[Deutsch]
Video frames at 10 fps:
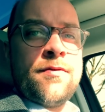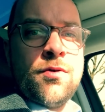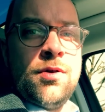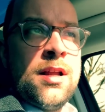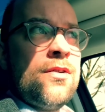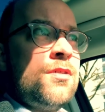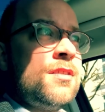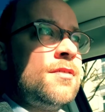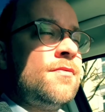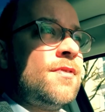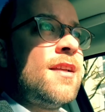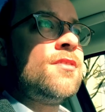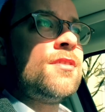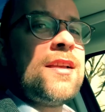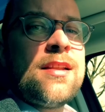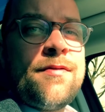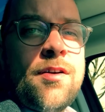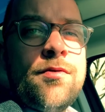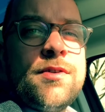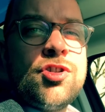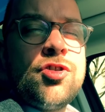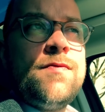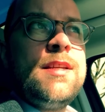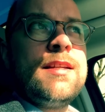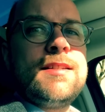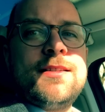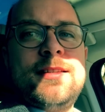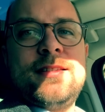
der Frühling und ich weiß aus eigener Erfahrung, wie schwierig das